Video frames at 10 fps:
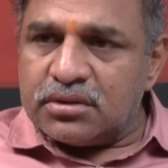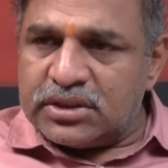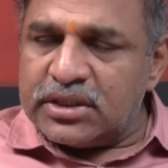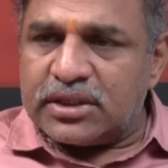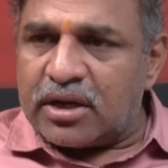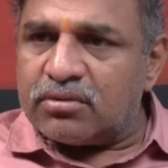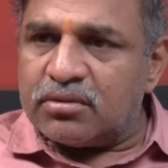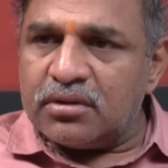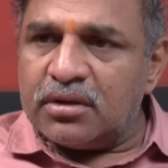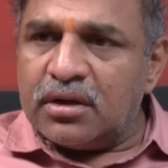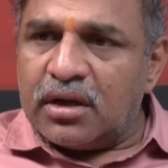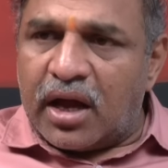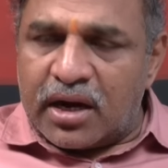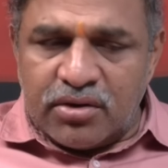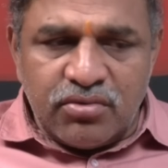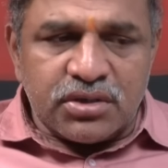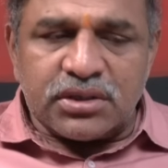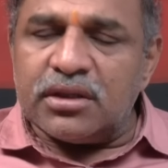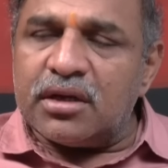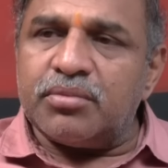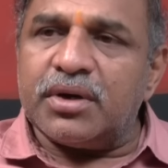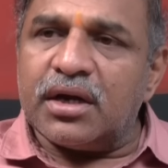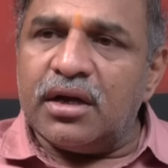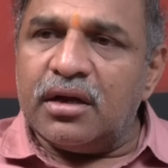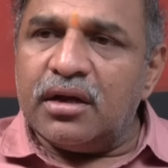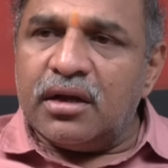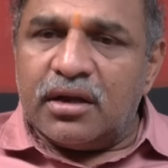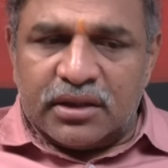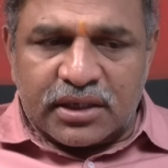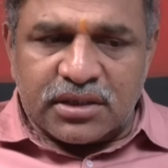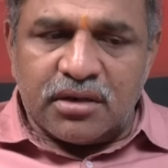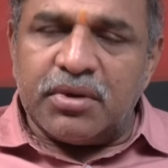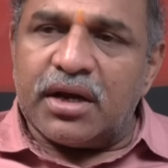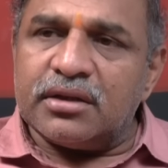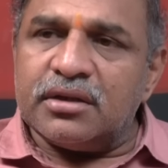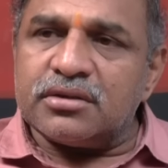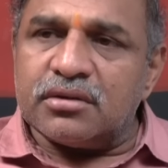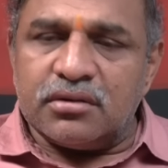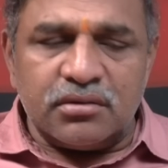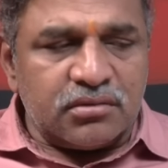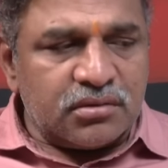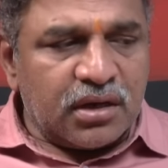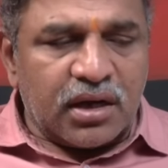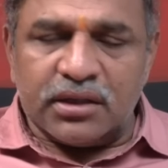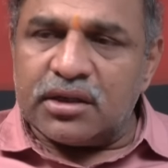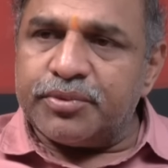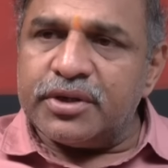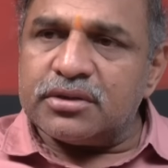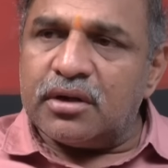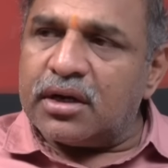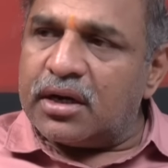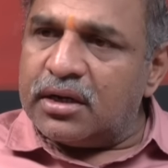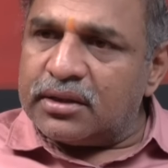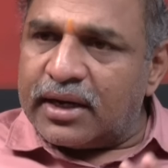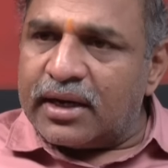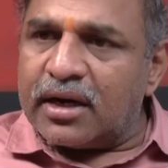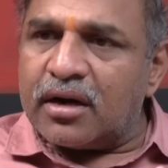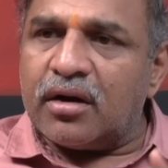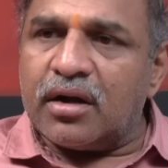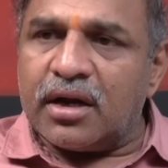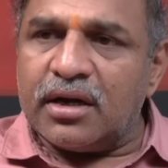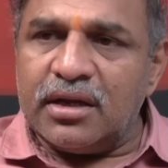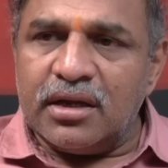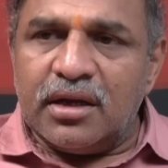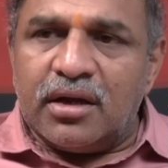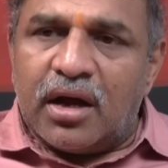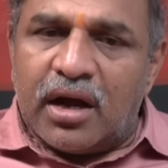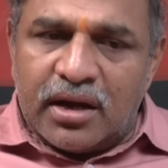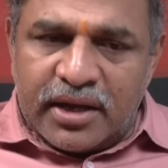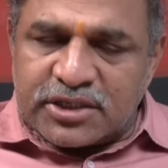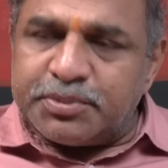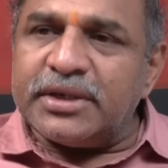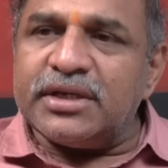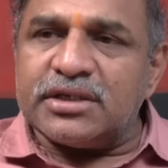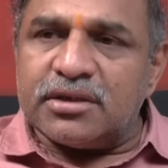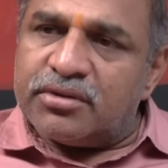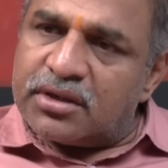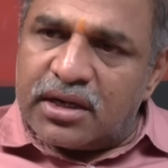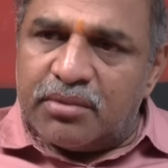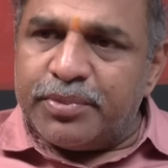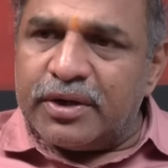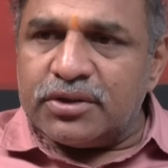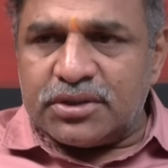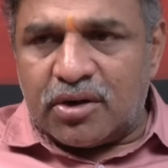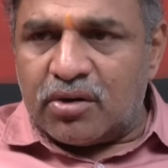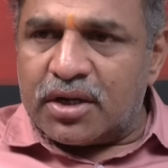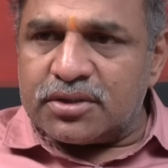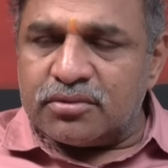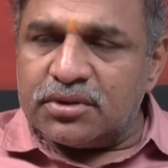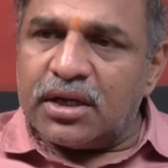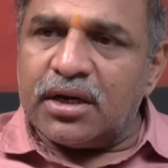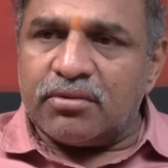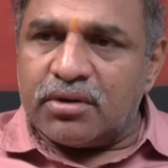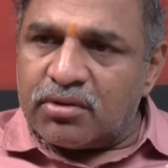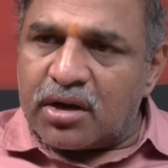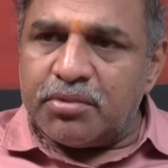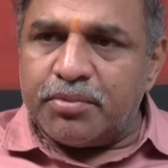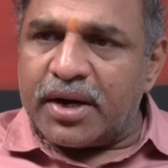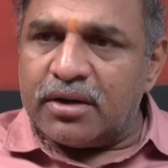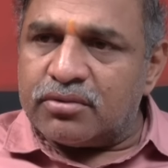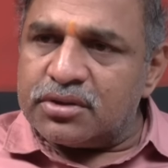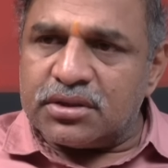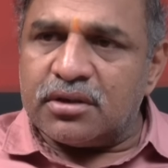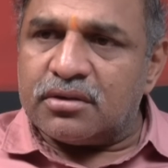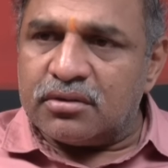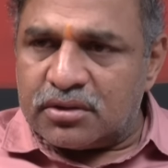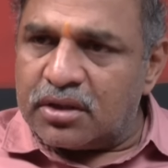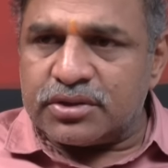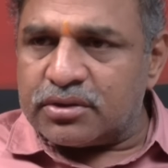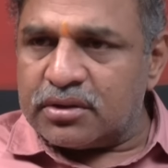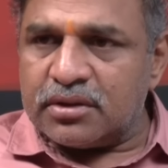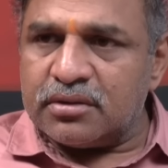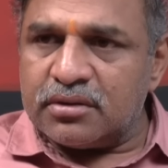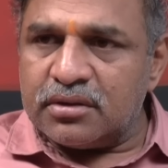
చేశారు ఆ రివ్యూ సందర్భంగా దక్షిణ భారతదేశంలో ఆంధ్రప్రదేశ్లో కానీ తెలంగాణలో కానీ ఎక్స్పెక్ట్ చేసిన విధంగా ఎంపీలు వచ్చే అవకాశం ఉంది అనేటువంటి ఒక అభిప్రాయానికి వచ్చినట్టు తెలుస్తుంది